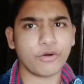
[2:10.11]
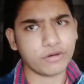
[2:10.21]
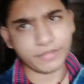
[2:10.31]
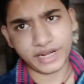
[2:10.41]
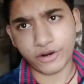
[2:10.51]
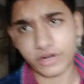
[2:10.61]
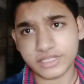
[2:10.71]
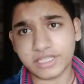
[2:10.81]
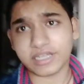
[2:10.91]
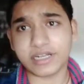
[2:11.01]
নন
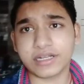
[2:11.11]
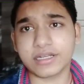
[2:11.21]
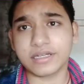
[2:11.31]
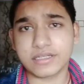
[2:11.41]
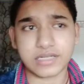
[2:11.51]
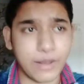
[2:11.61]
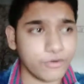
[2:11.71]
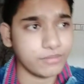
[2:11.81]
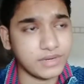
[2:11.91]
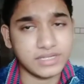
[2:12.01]
বেঙ্গলিদের
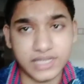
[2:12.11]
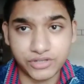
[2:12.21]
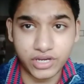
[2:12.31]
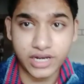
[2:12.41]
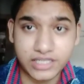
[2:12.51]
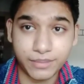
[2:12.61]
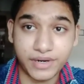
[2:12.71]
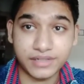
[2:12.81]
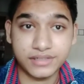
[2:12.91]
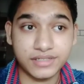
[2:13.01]
শ্রাবণ মাস শেষ হয়ে গেছে
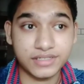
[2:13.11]
বাট